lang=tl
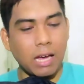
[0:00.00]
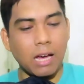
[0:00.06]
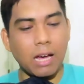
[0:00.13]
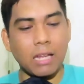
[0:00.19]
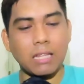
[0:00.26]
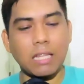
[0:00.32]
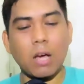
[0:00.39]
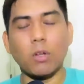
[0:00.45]
uh,
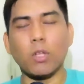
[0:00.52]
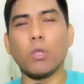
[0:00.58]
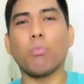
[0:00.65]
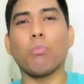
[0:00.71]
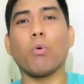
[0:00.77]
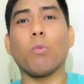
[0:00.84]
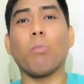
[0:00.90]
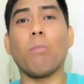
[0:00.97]
ang tawag nito
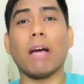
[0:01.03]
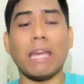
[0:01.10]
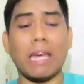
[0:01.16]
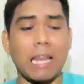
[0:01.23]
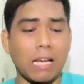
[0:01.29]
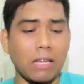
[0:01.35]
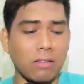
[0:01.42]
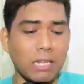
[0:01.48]
po
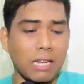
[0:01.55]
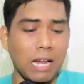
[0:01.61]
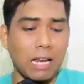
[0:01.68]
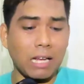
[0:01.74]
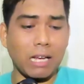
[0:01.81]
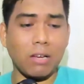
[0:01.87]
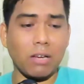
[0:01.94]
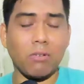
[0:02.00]
barya lang yung
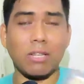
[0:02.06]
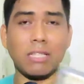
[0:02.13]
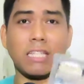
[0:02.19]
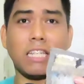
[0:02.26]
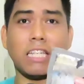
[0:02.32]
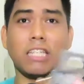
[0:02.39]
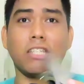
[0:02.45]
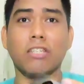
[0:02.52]
nilalagay ko
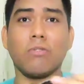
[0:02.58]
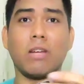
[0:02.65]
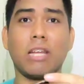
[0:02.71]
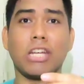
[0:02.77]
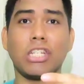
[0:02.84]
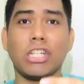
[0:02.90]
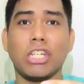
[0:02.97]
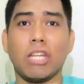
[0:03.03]
kasi tingnan nyo
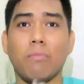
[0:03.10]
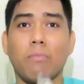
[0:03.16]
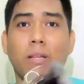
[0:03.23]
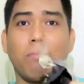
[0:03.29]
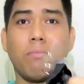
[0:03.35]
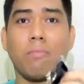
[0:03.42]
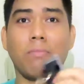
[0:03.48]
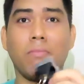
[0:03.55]
wala siya
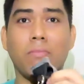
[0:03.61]
naman.